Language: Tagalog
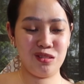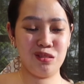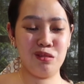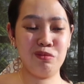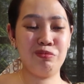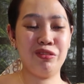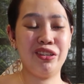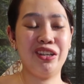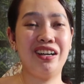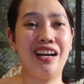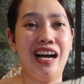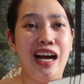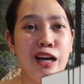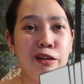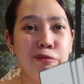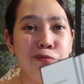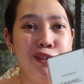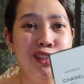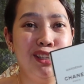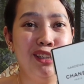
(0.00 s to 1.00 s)
super
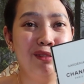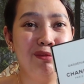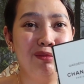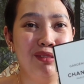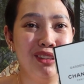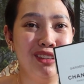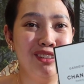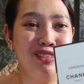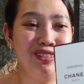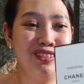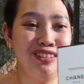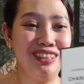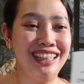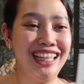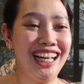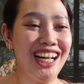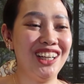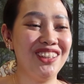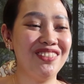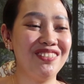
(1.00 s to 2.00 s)
happy naman oh.
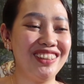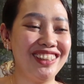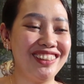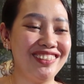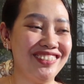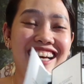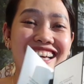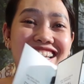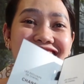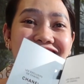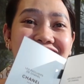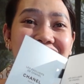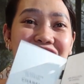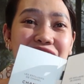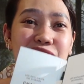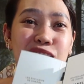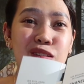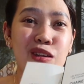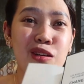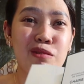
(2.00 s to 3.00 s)
Ang dami, ang
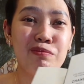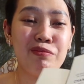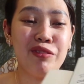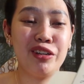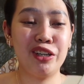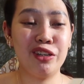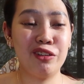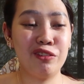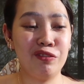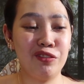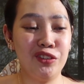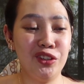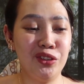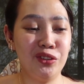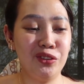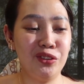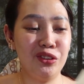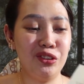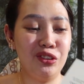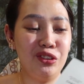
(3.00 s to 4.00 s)
daming
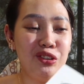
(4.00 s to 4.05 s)
perfume.